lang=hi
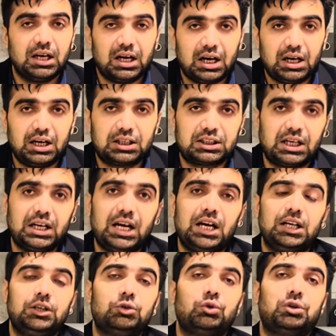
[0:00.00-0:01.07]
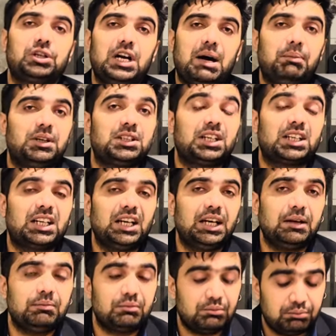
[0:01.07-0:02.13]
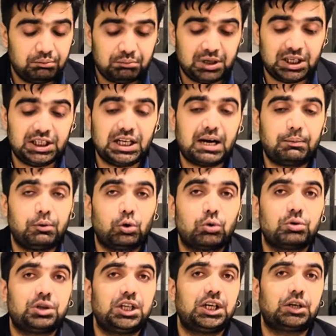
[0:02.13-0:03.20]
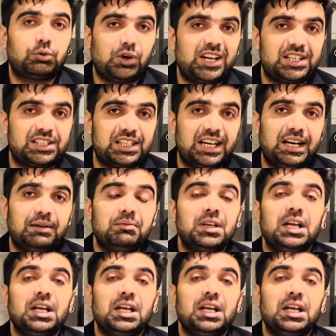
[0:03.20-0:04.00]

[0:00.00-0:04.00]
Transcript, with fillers: अल्लाह ताला इनको सलामत रखे मेरी आप लोगों से रिक्वेस्ट है